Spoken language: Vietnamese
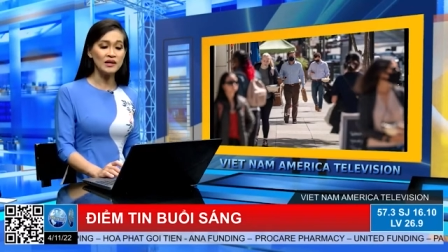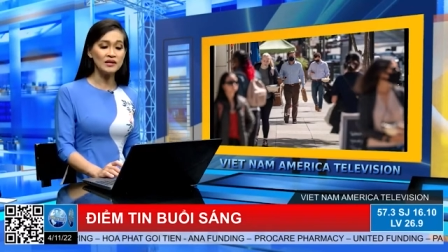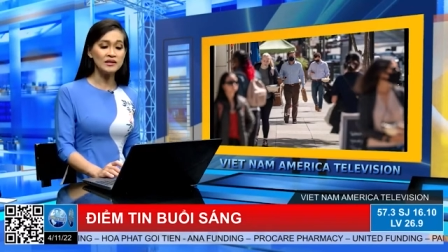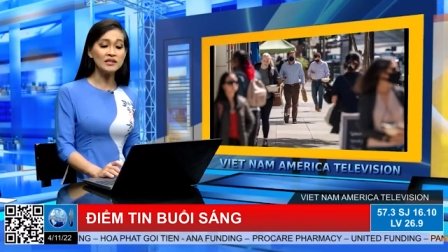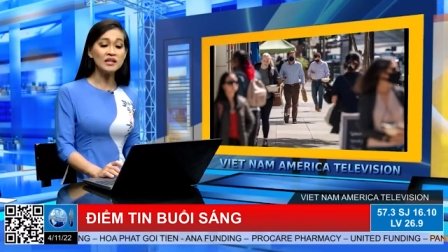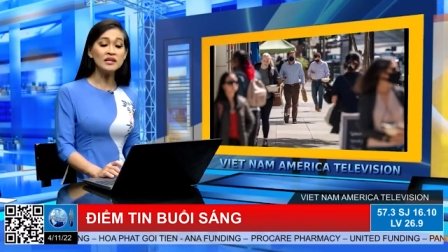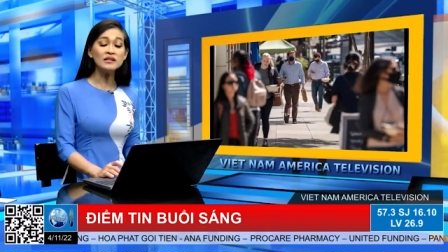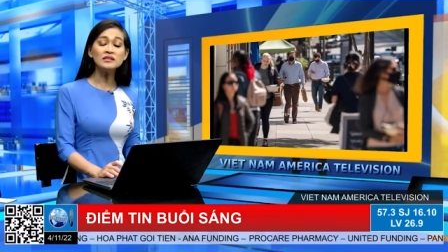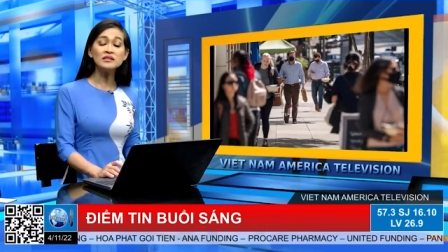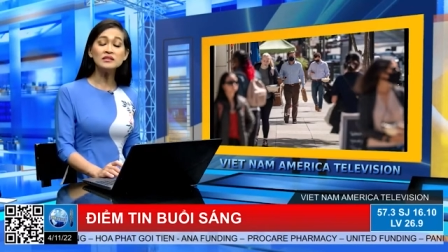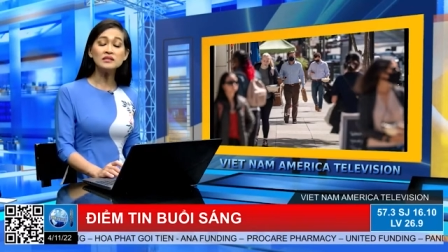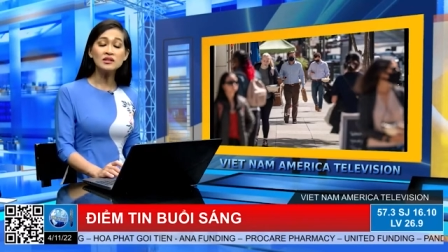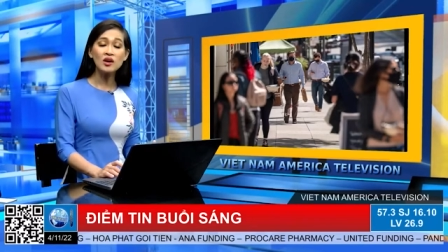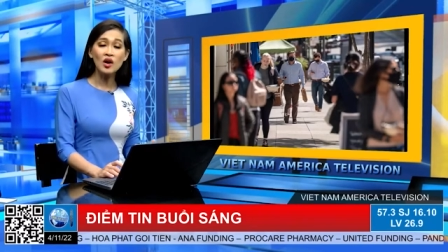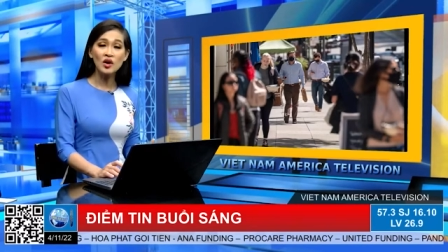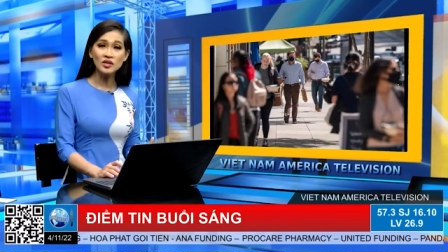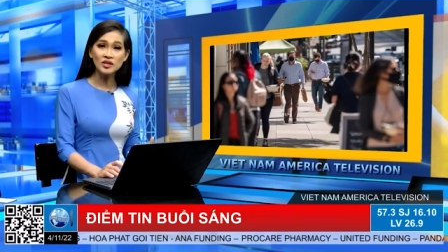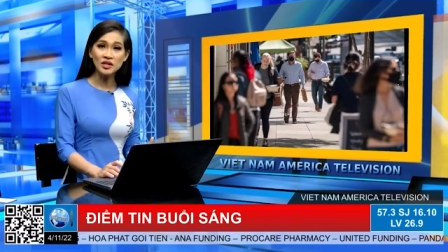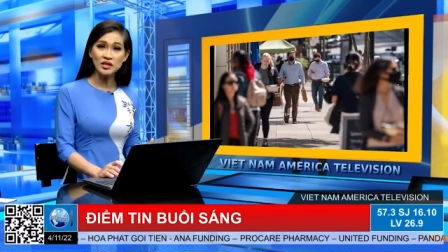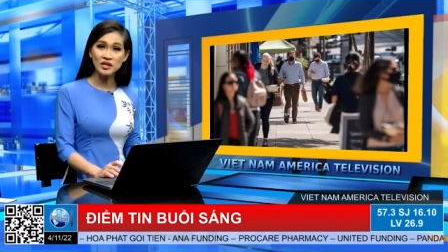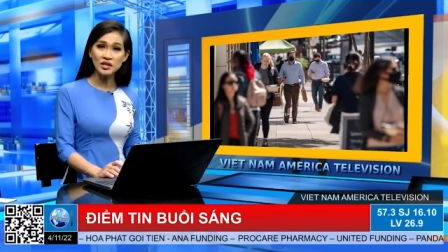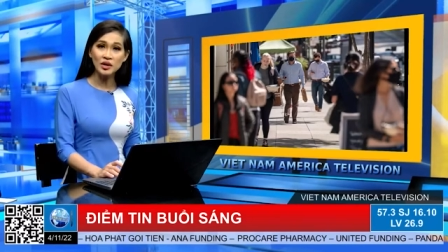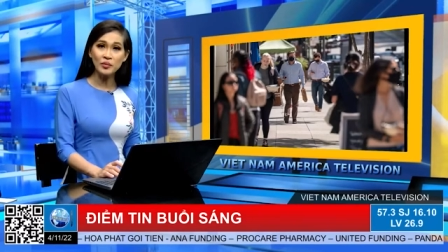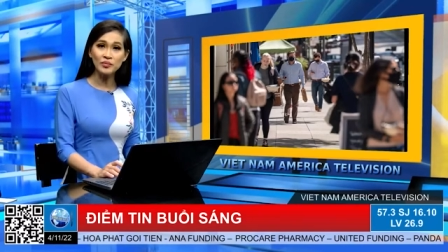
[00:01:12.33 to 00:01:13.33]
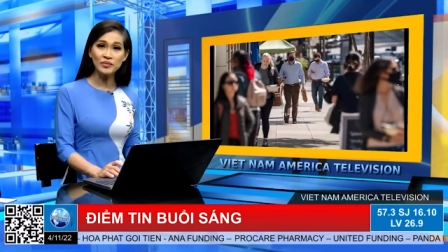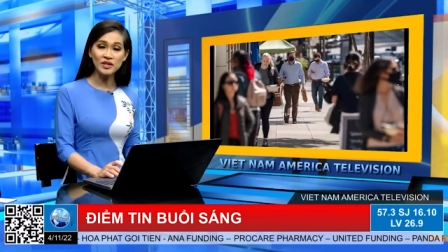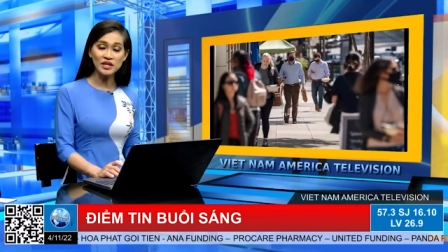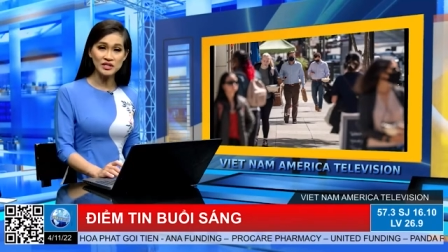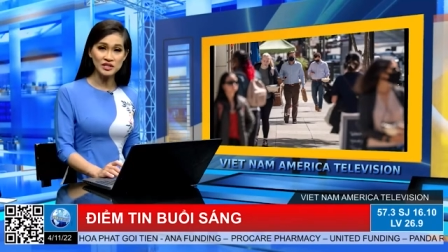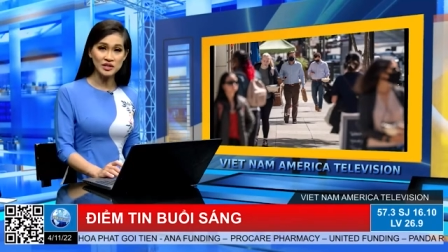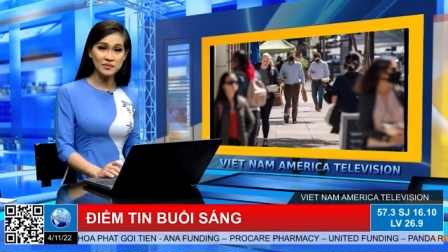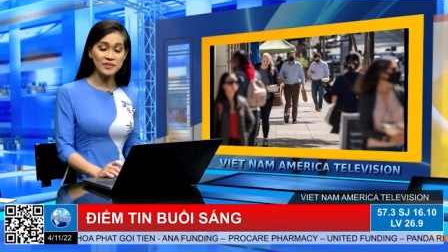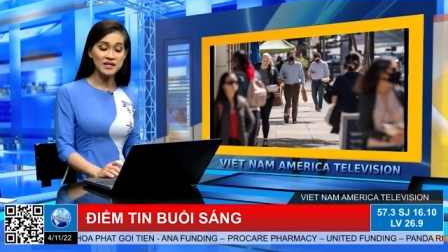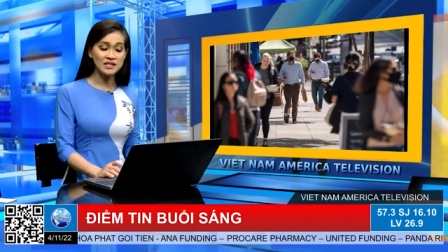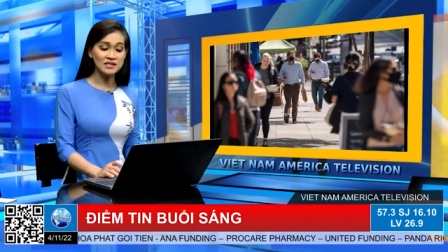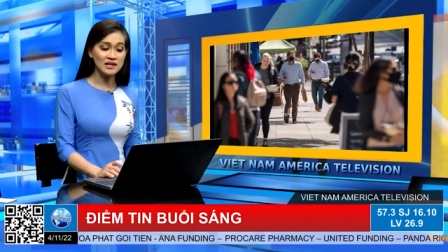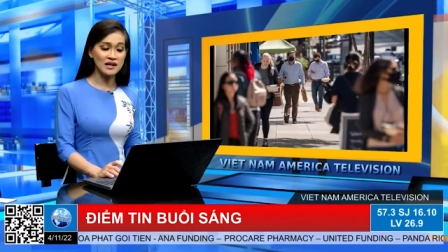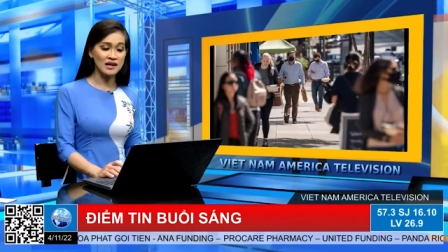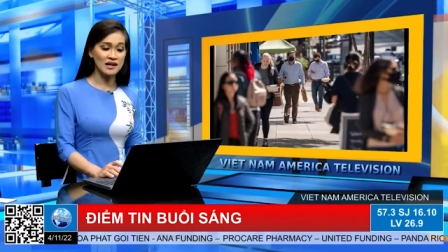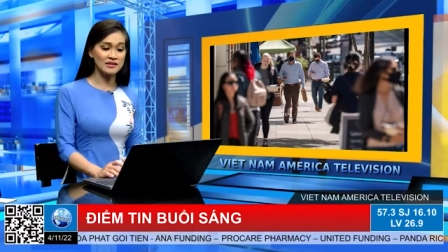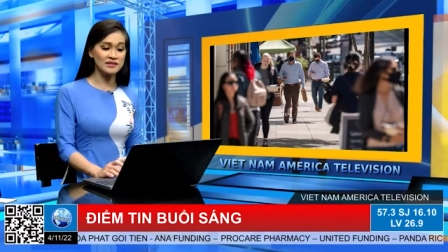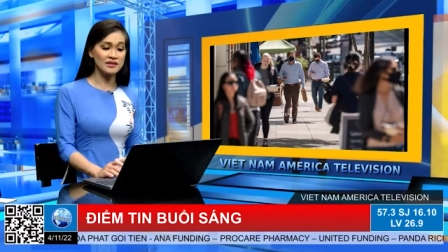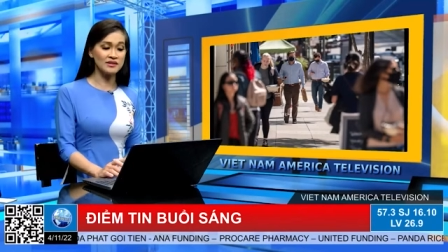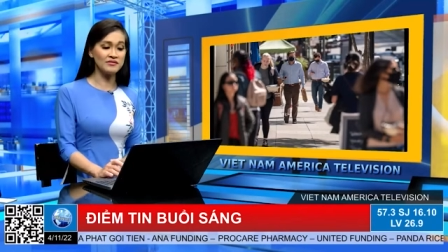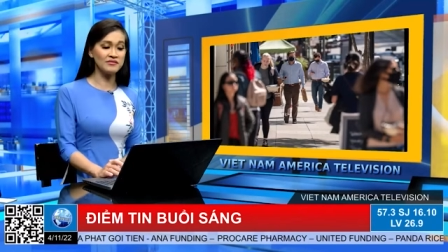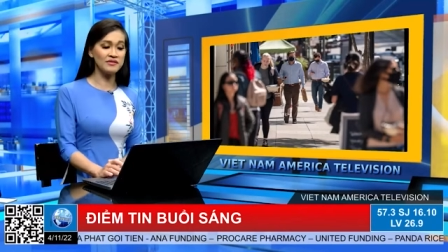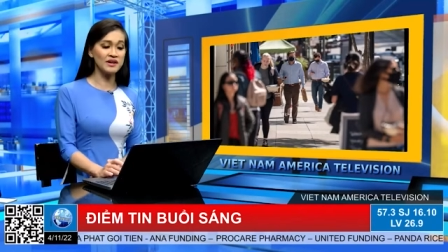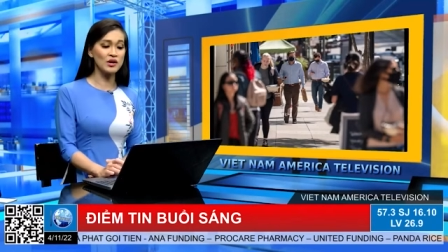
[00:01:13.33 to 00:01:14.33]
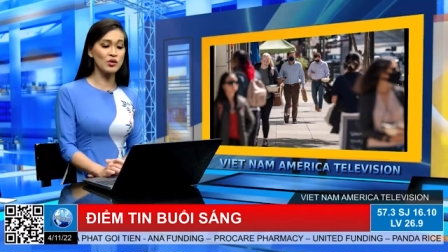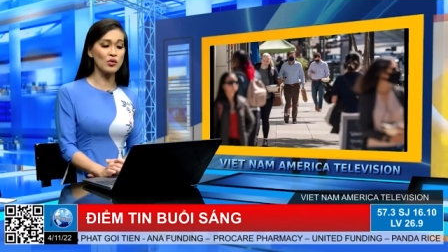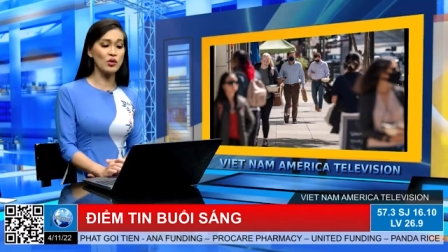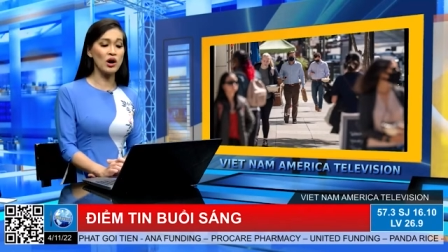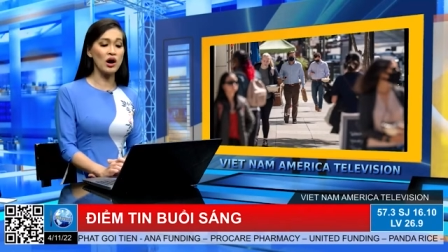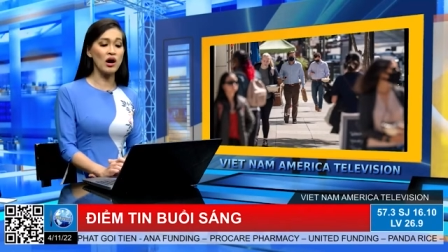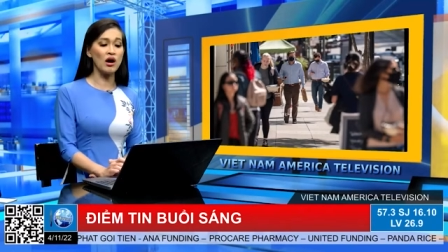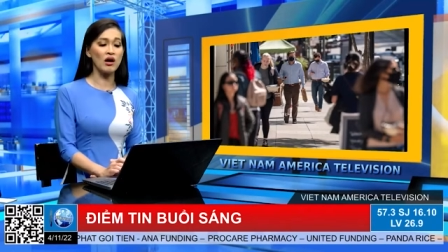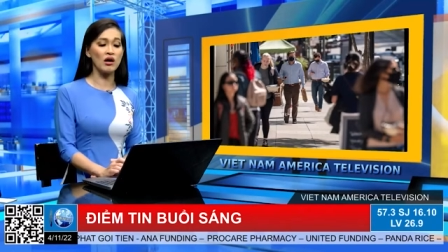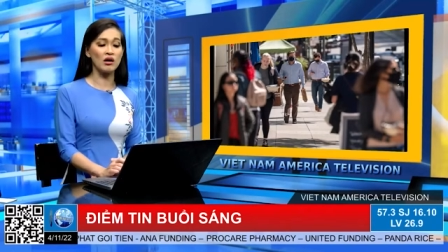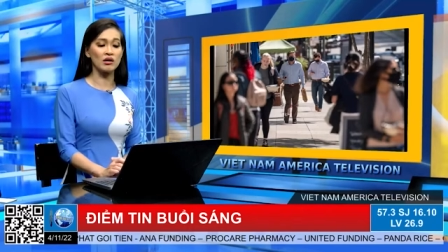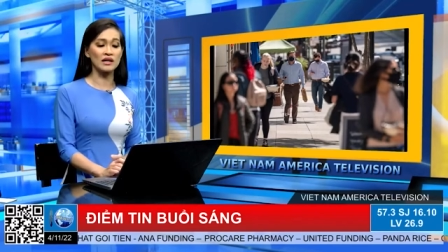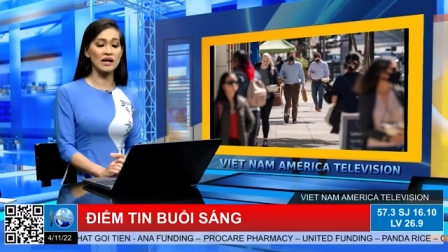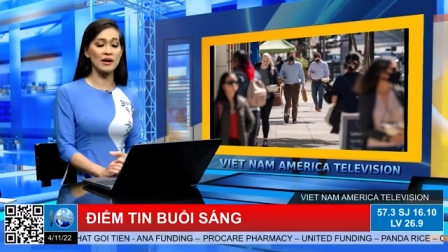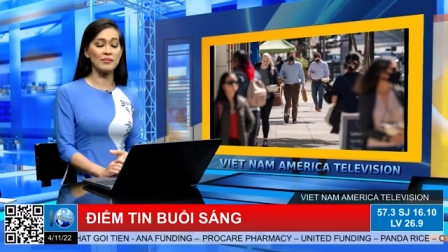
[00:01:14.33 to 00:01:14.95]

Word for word: Nhưng có những công ty cho biết rằng là nhân viên của họ